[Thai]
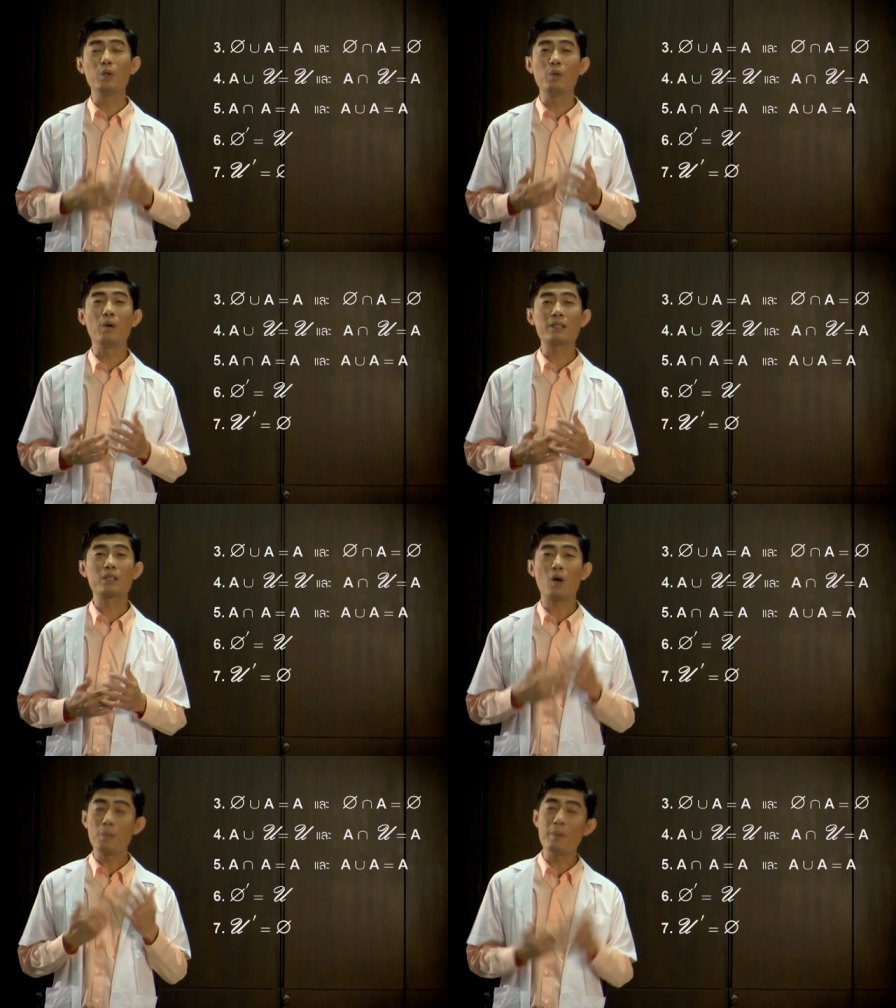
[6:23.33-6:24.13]
ยูนิเวอร์ส
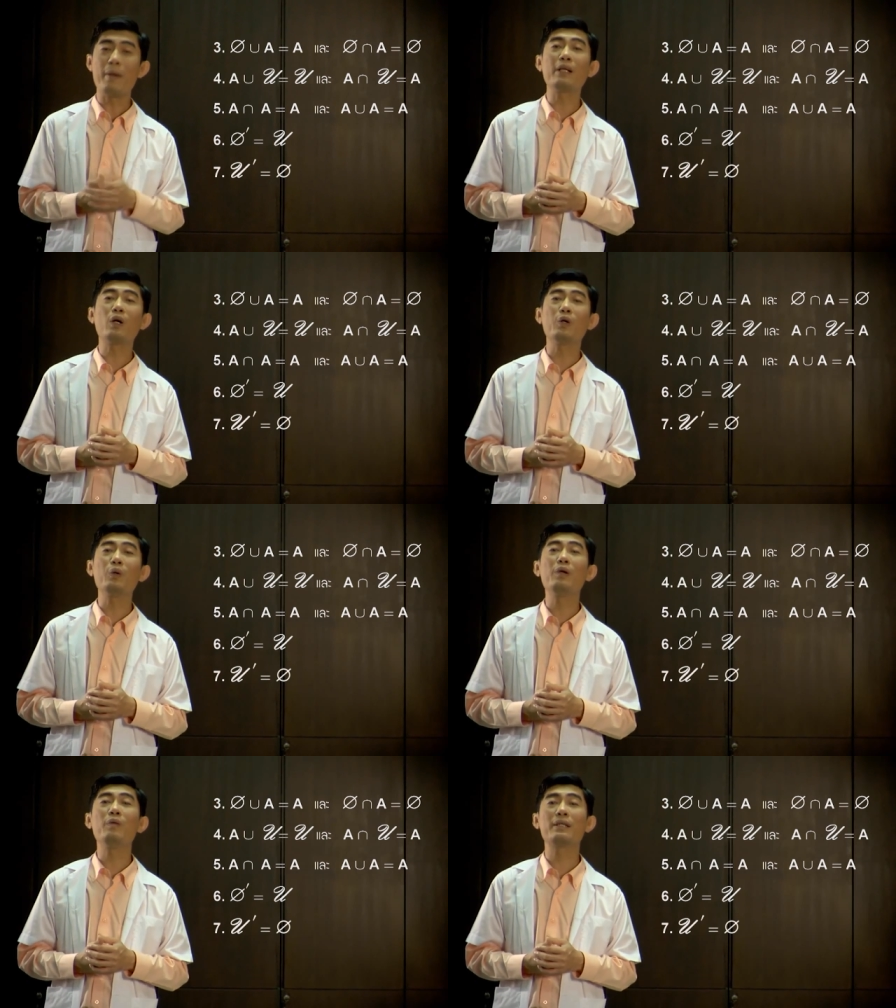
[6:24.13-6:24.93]
คอมพลเมนต์ของ
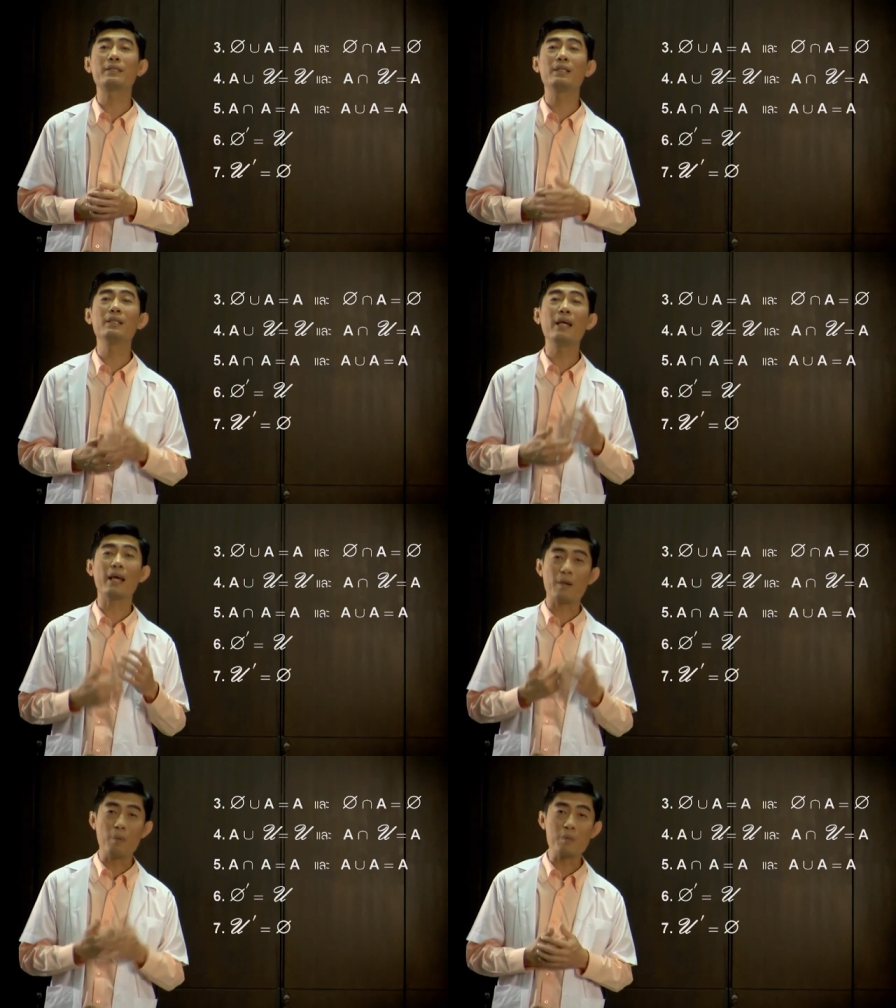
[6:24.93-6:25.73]
ยูนิเวอร์สหรือ
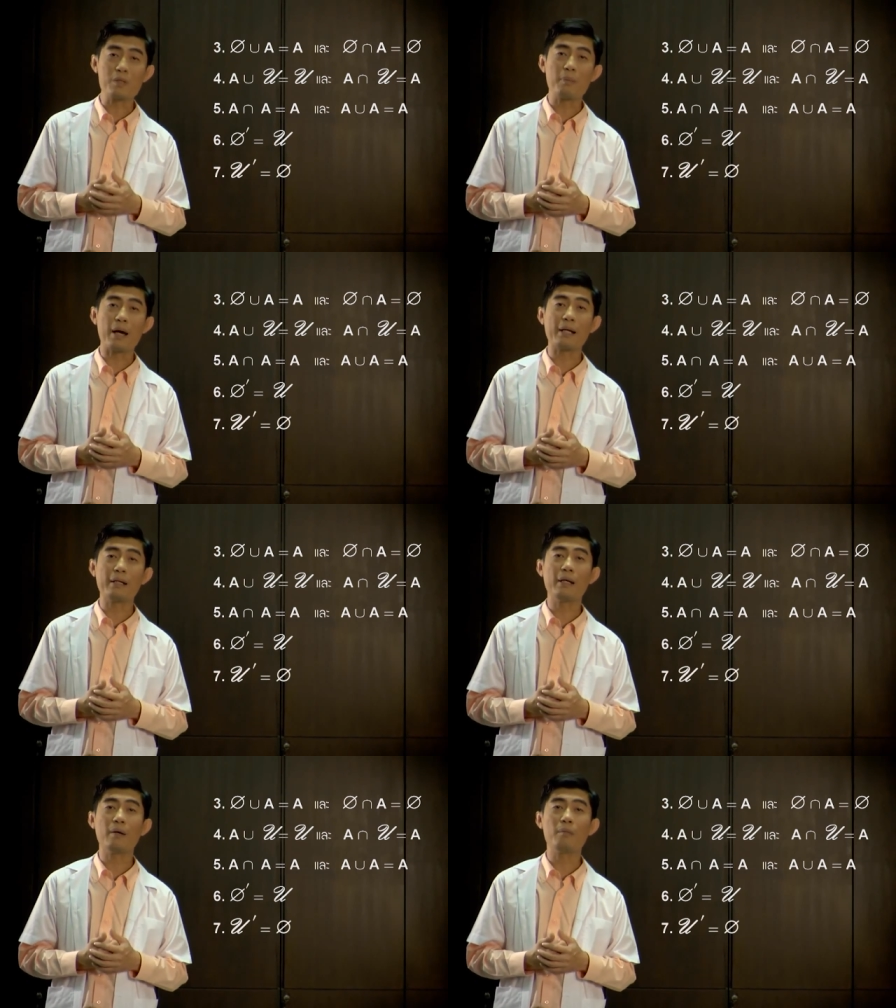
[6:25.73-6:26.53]
เอกภพสัมพัท
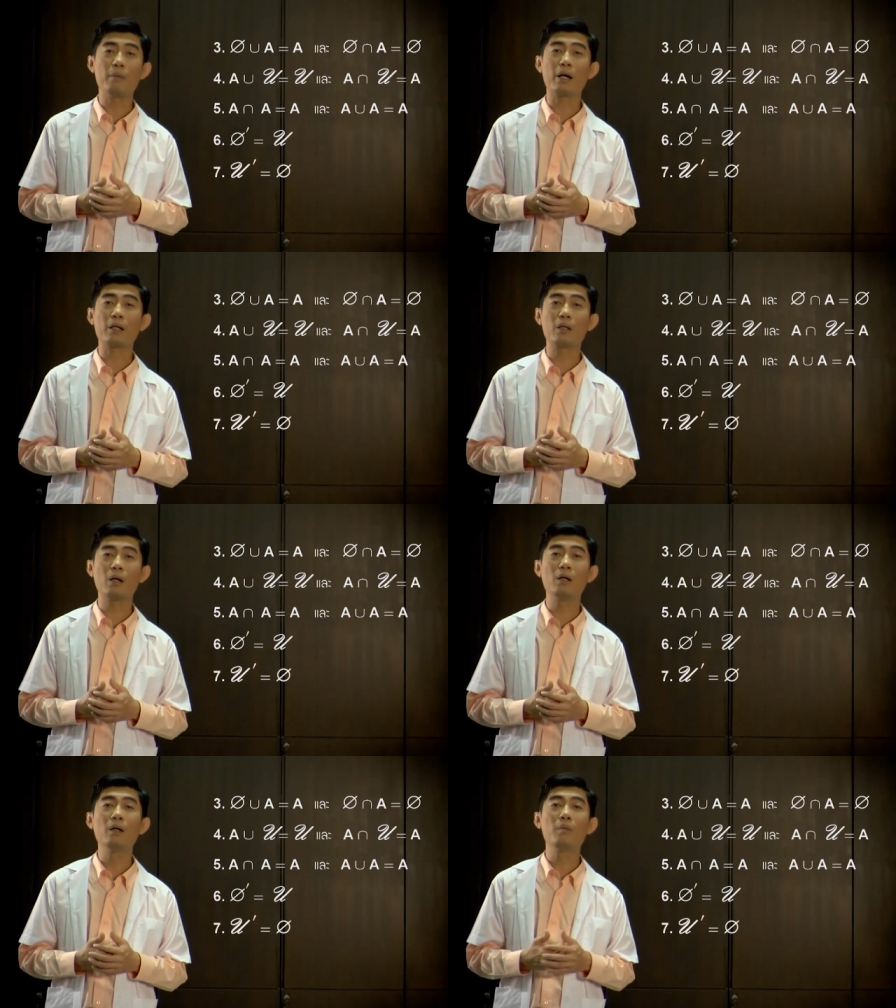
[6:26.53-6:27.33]
ธ์เนี่ยมันก็
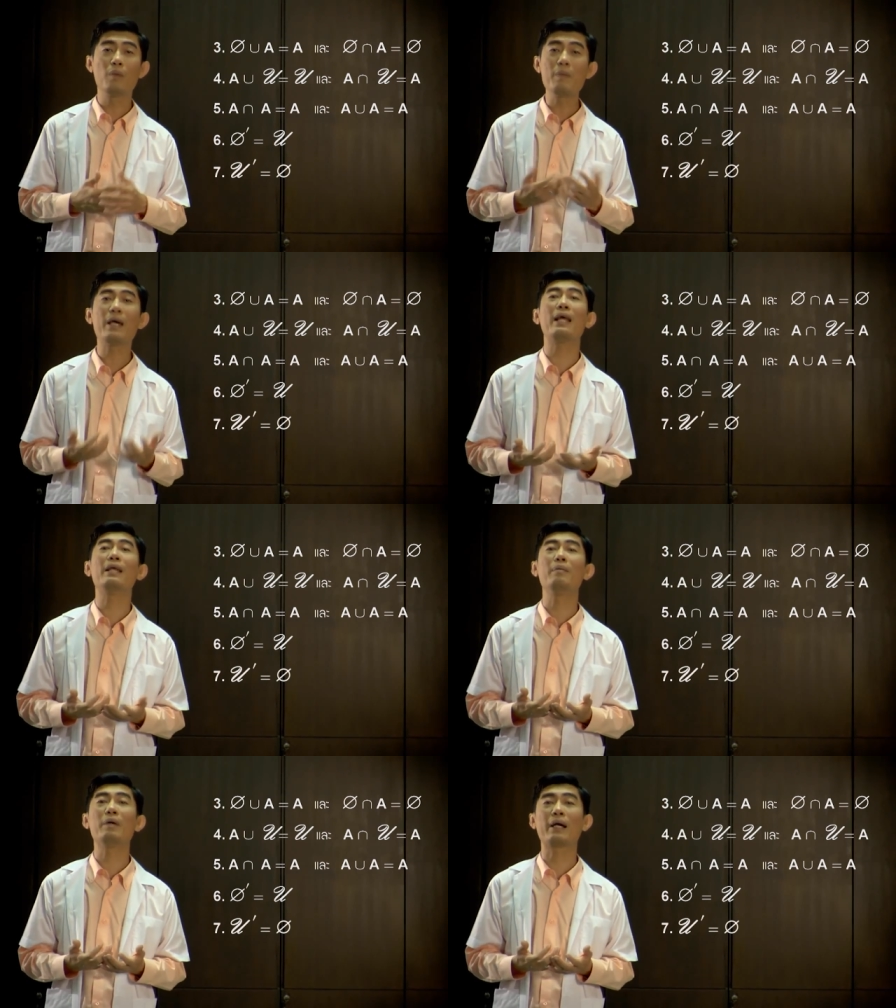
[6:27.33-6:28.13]
ต้องไม่มีอะไร
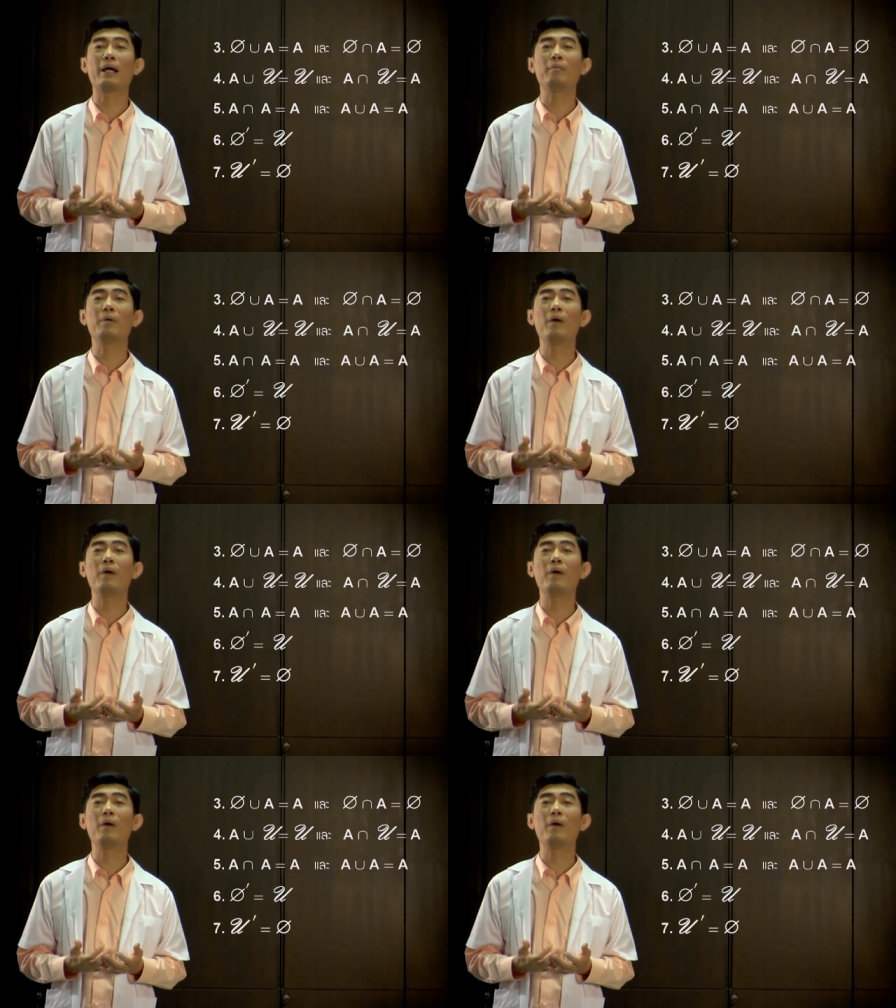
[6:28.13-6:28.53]
เลยเหมือนกัน